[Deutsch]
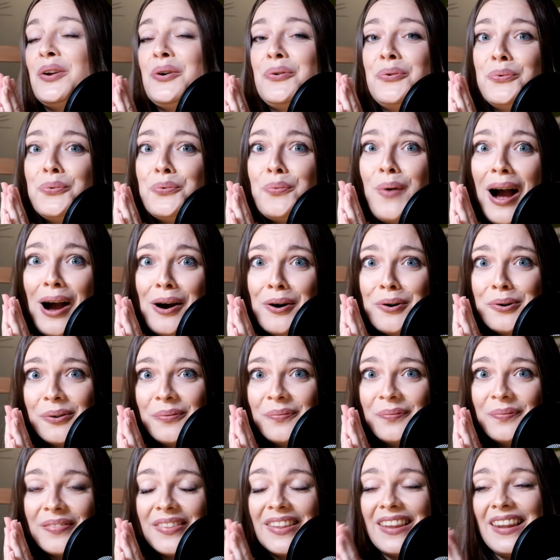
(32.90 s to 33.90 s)
Wow!
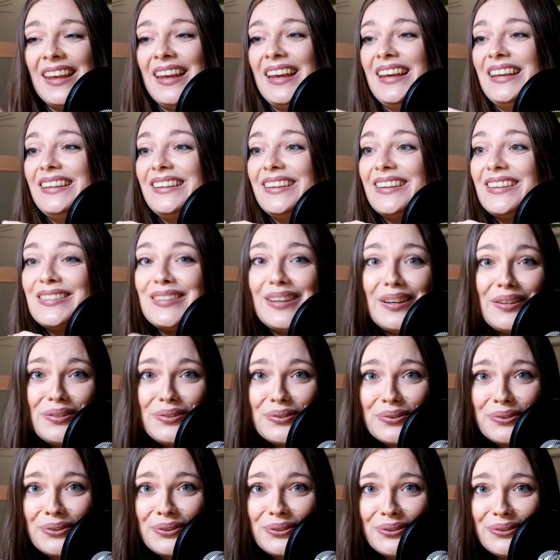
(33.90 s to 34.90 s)
Ihr seid
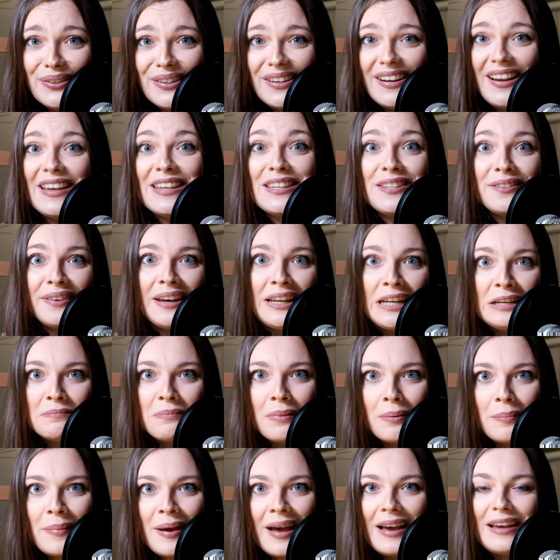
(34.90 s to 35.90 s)
so cool. Es werden
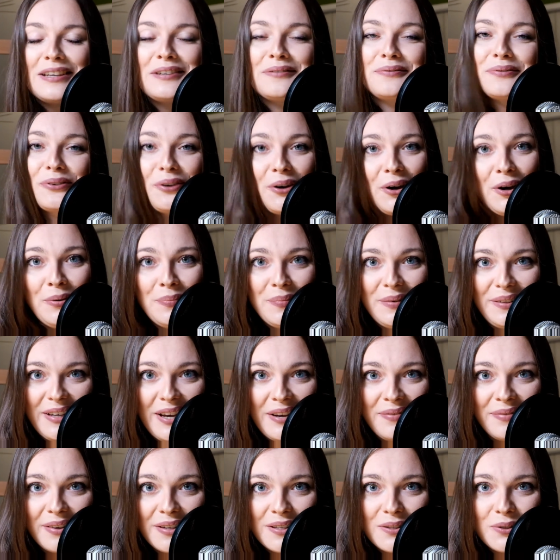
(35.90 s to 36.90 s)
immer mehr. Ich freue mich
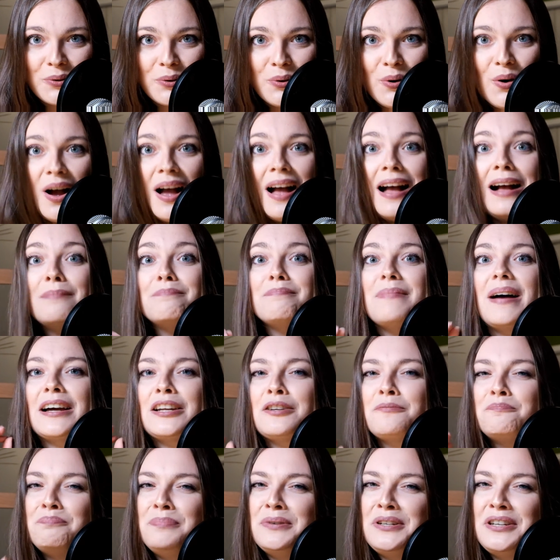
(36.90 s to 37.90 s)
einfach so. Macht
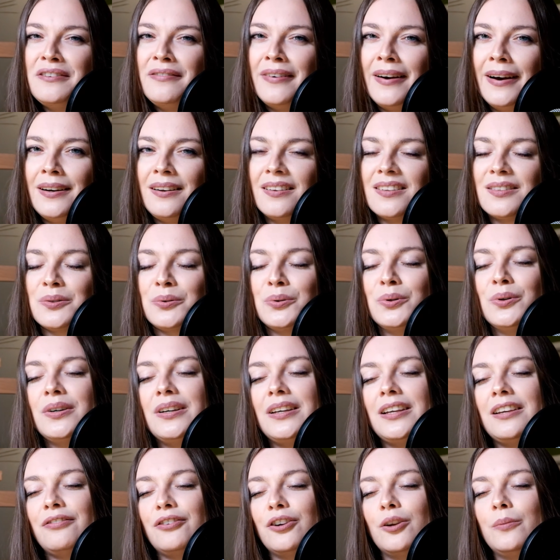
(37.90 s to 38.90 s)
bitte weiter so.
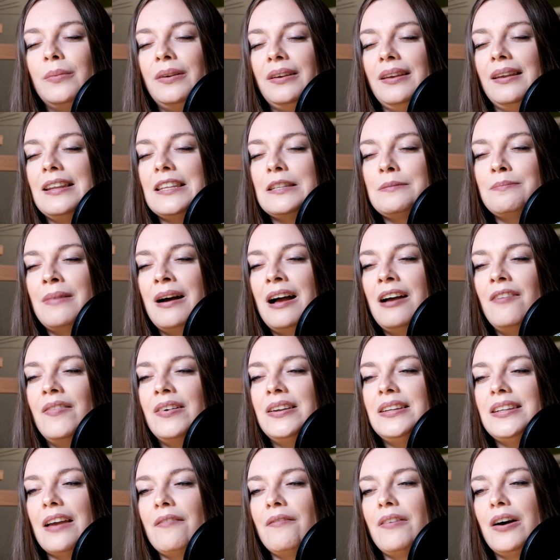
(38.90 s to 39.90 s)
Ich freue mich jedes Mal,
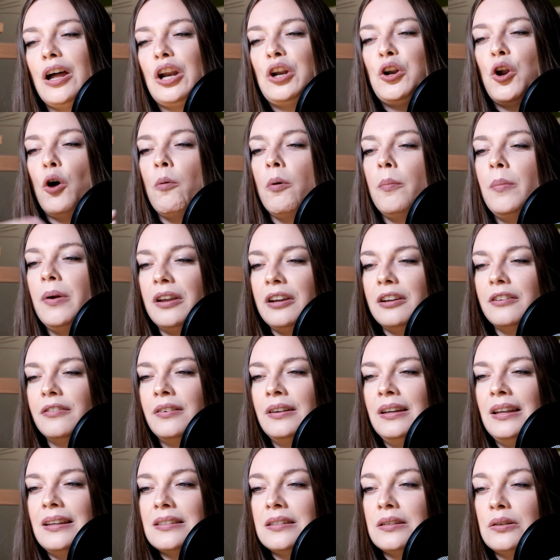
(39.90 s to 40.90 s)
wenn ich einfach noch mehr Begriffe
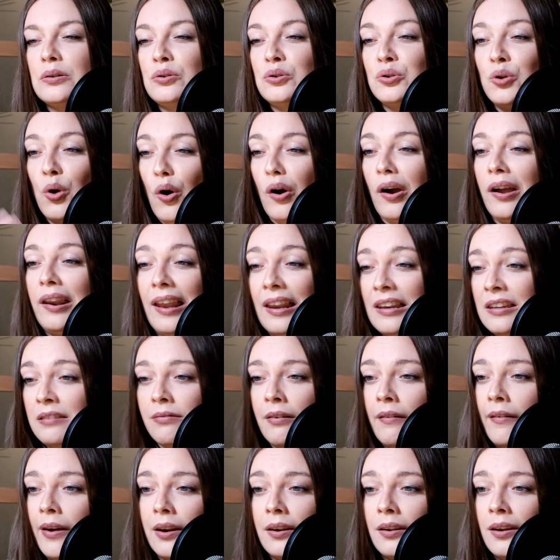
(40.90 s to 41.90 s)
lese und noch
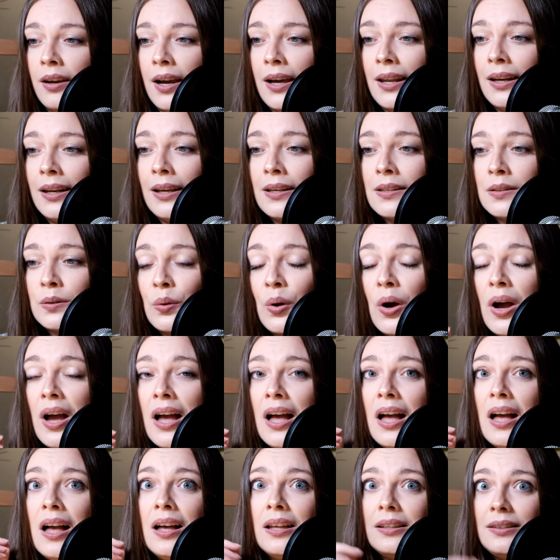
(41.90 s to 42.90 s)
kreativer werden kann. Also
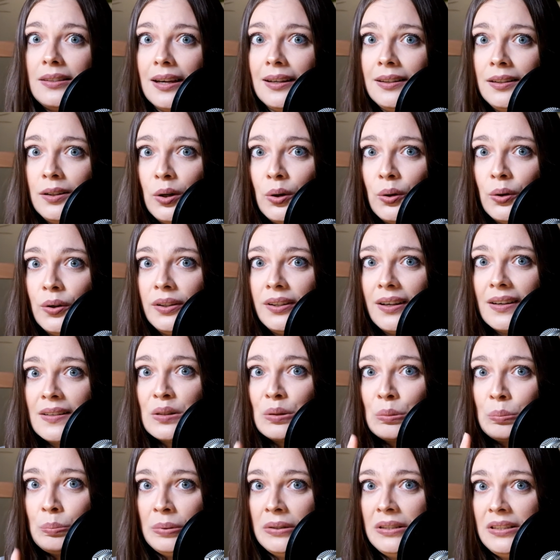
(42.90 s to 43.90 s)
dank euch.
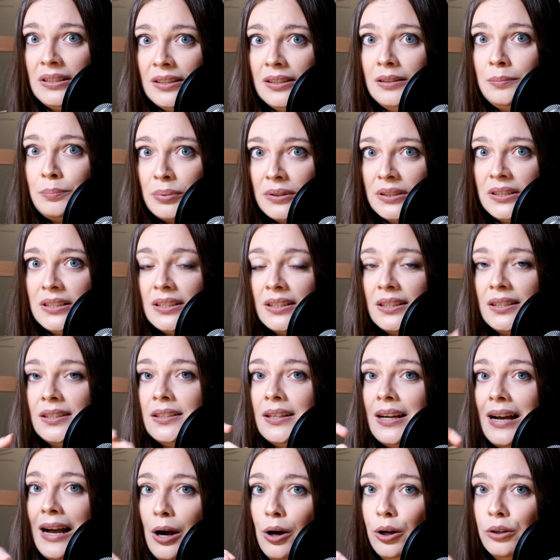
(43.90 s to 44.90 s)
Also bitte, bitte
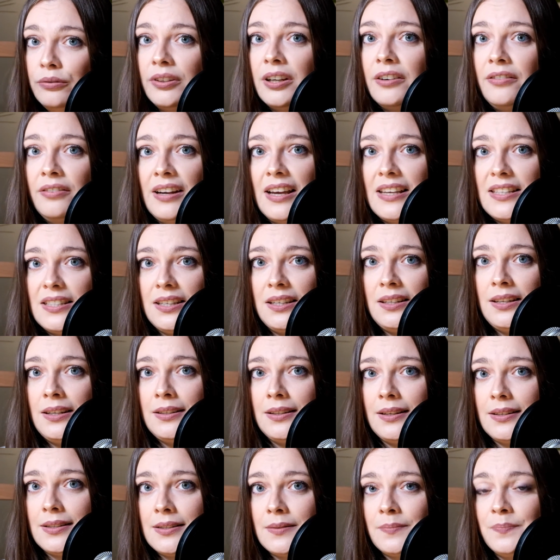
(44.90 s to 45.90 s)
haut wieder fleißig in die
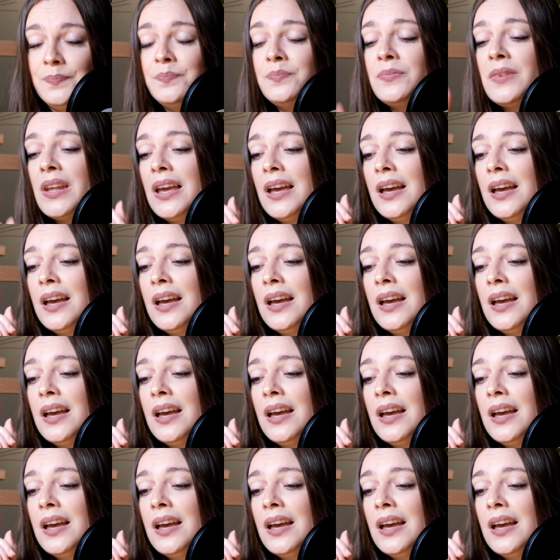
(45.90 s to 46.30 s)
Tasten.